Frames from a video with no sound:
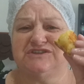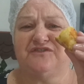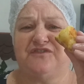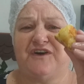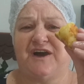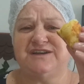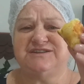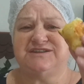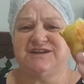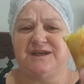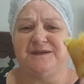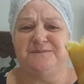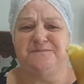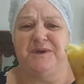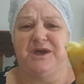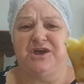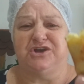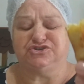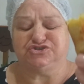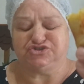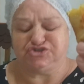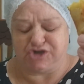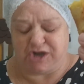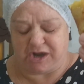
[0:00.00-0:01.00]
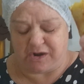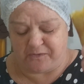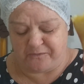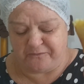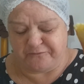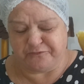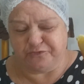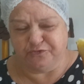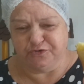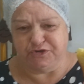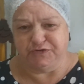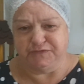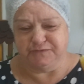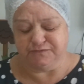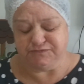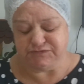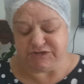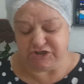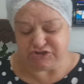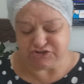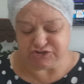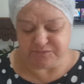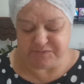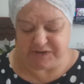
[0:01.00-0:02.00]
Faz aí, beijo, tchau, fui.
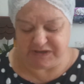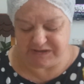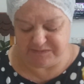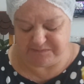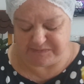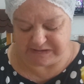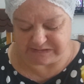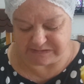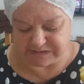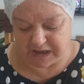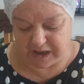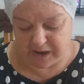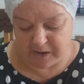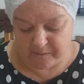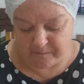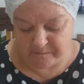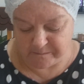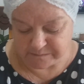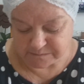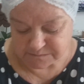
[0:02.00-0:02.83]
Deixa eu me alimentar.